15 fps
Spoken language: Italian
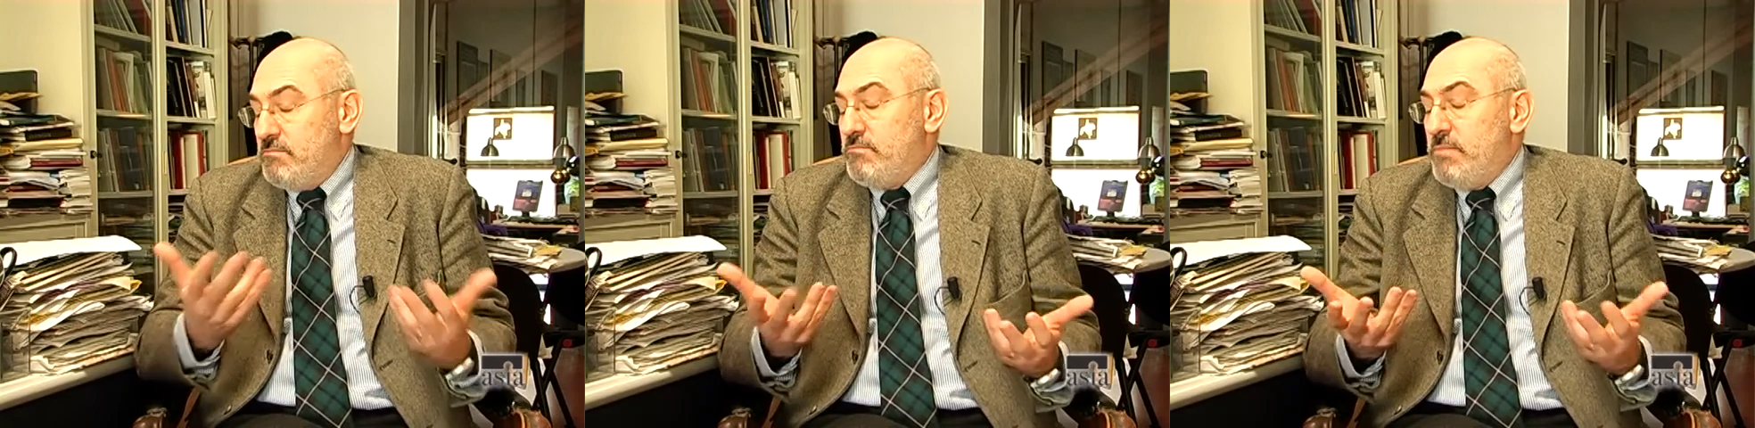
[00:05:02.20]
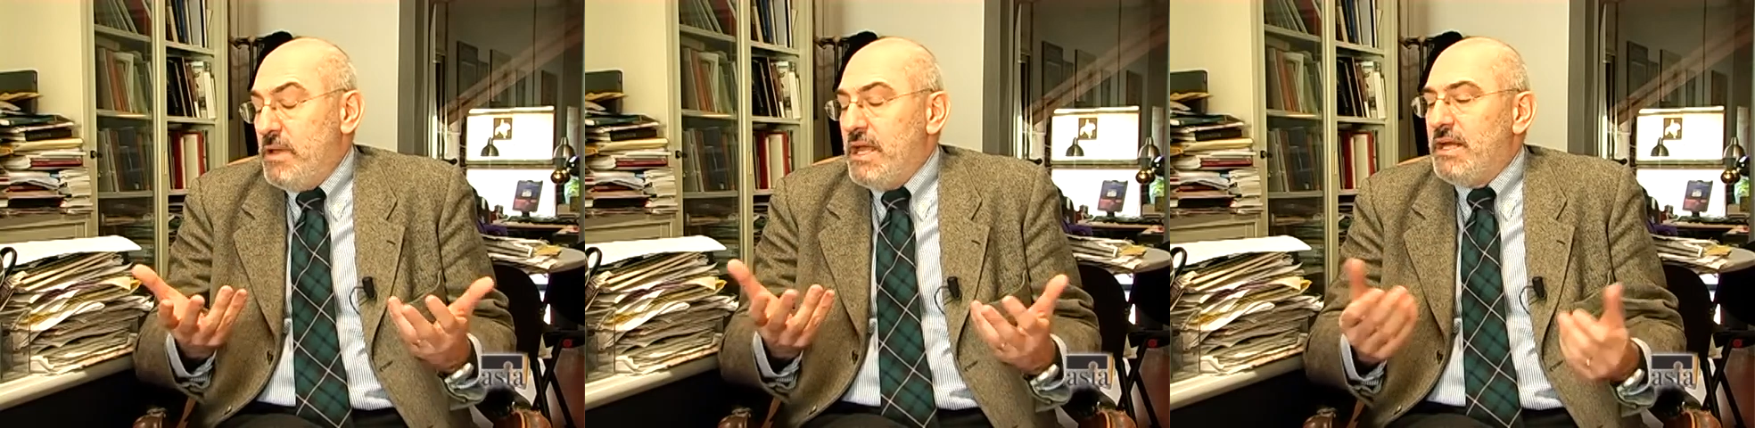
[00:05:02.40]

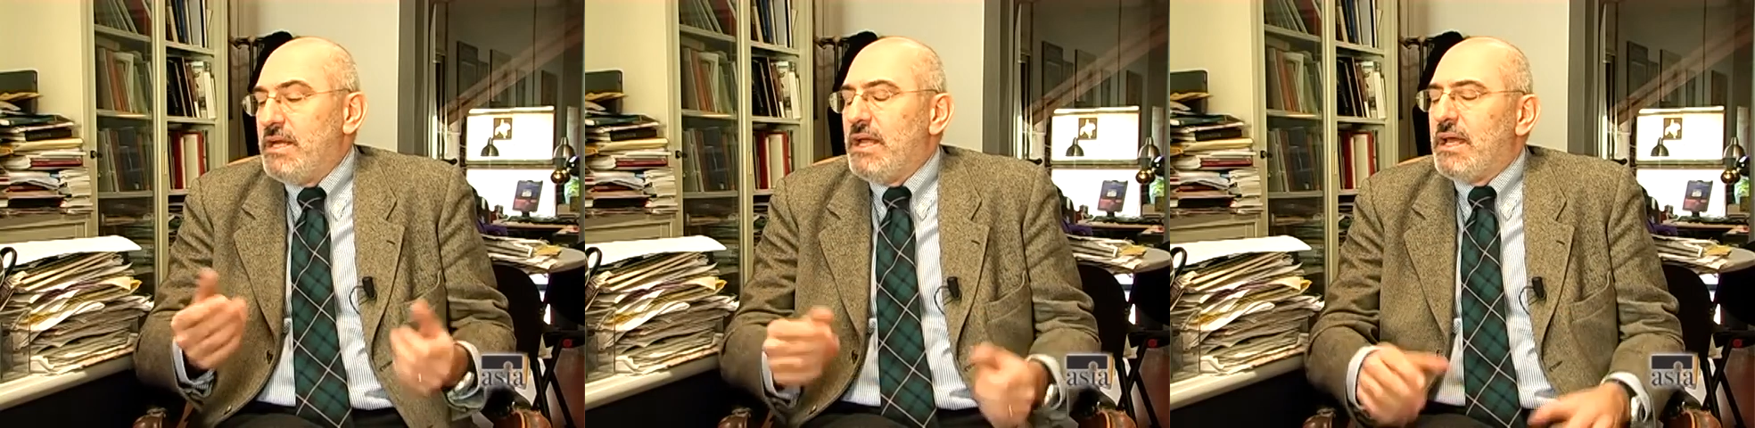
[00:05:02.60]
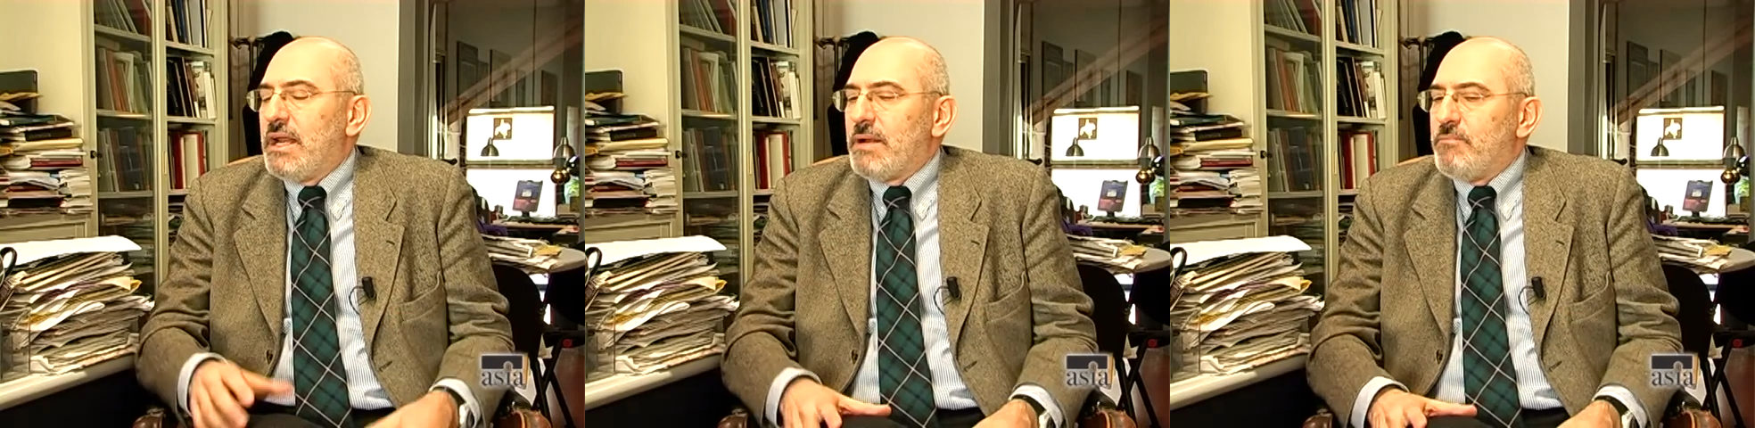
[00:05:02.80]
ben
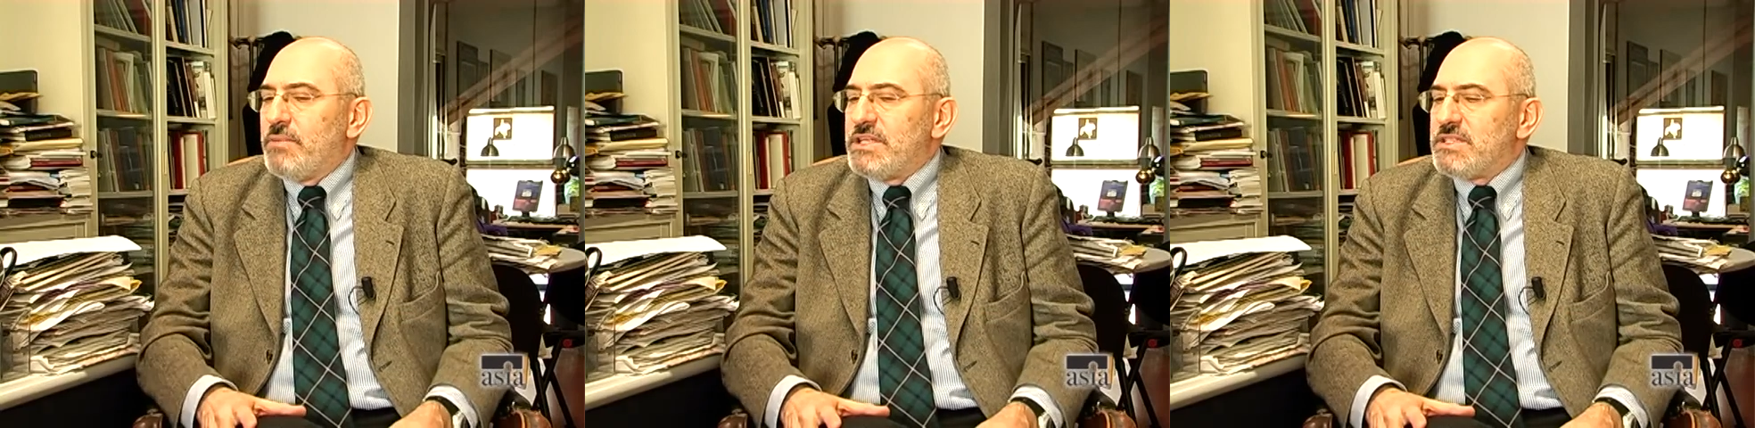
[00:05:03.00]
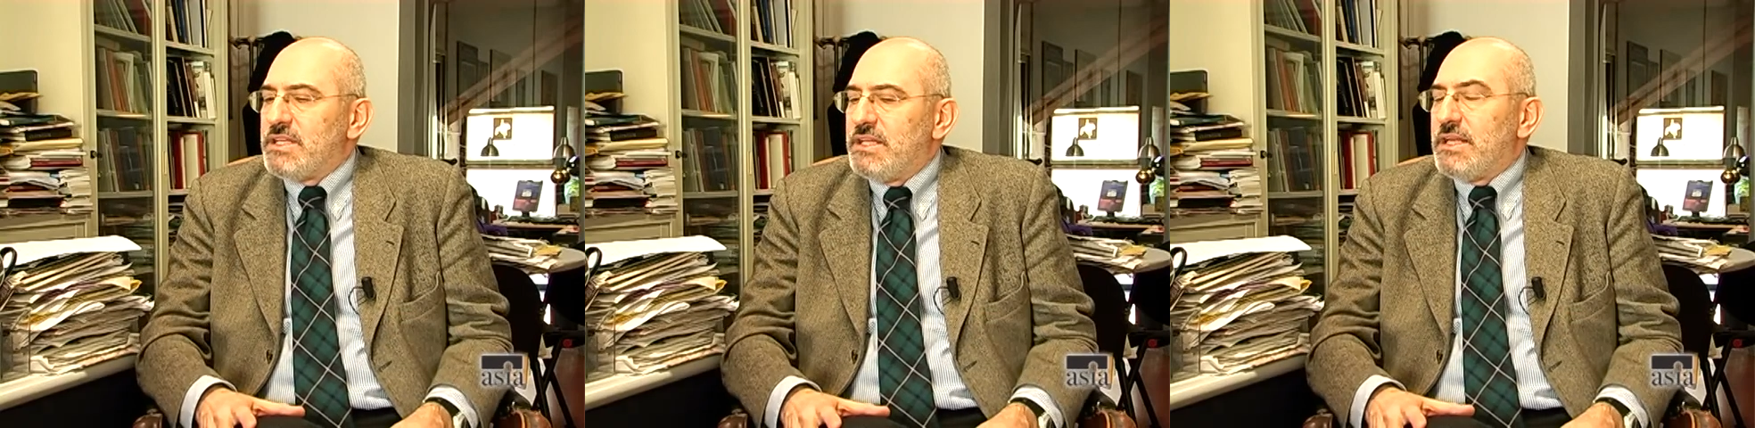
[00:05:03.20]

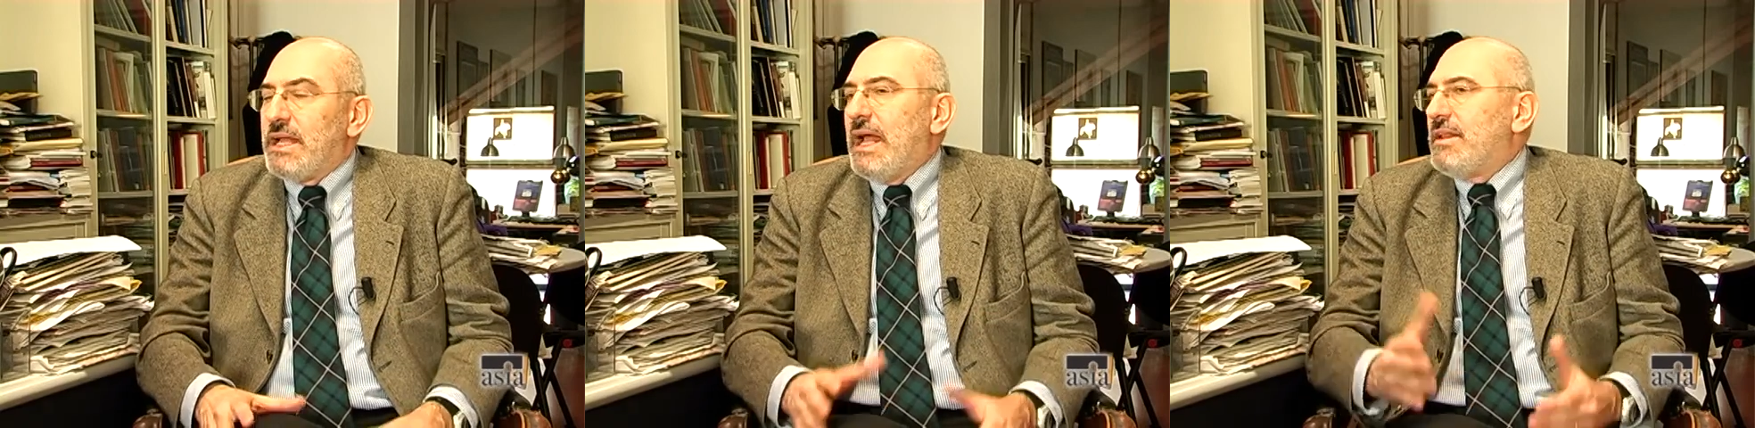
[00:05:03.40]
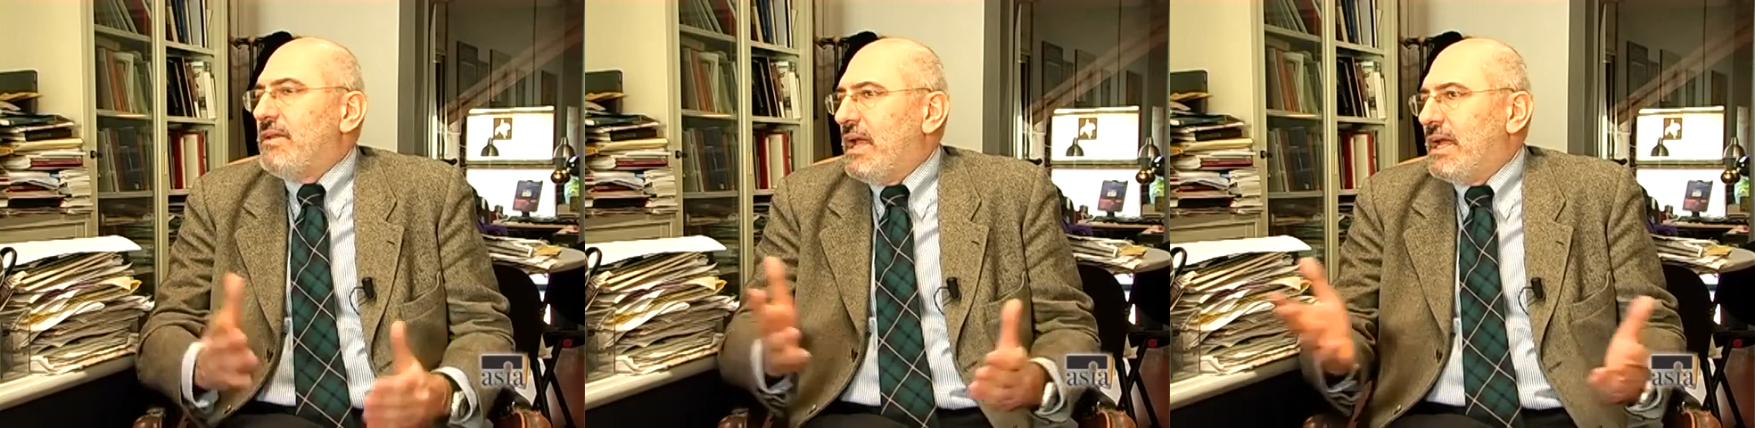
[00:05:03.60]

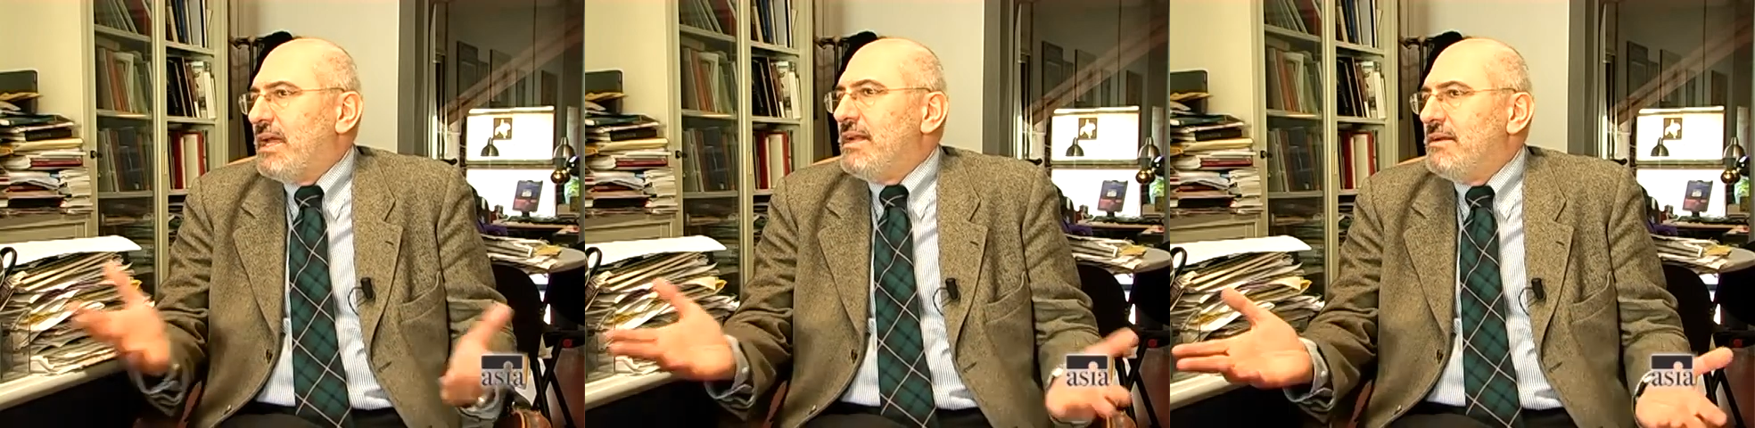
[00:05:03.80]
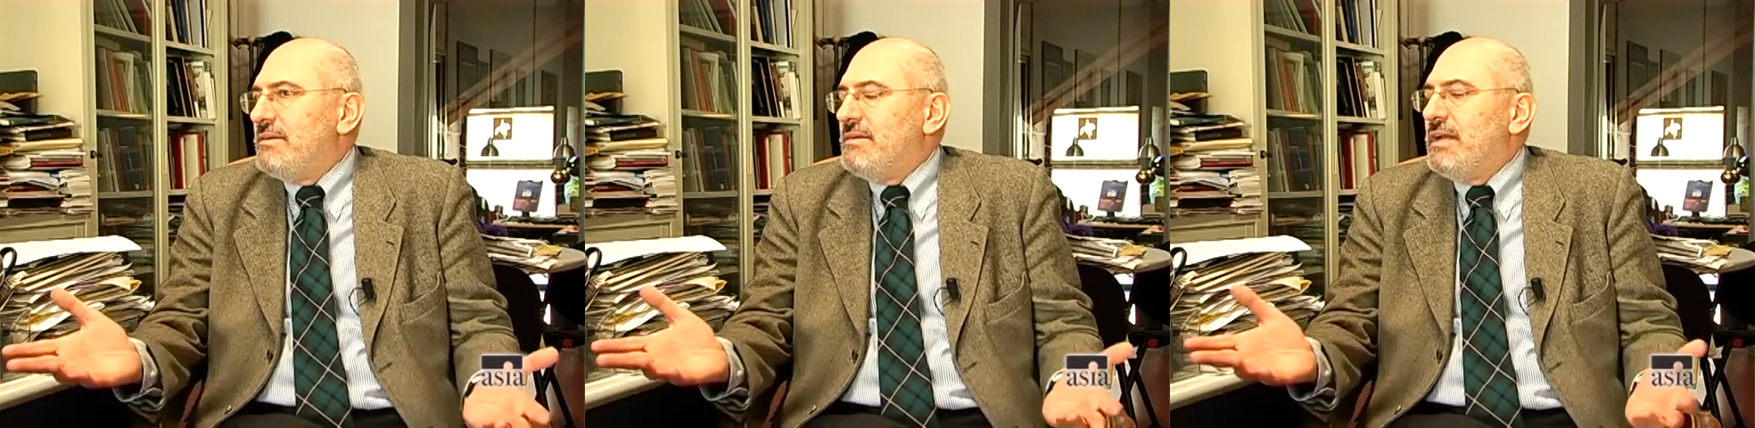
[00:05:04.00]
rappresentata anche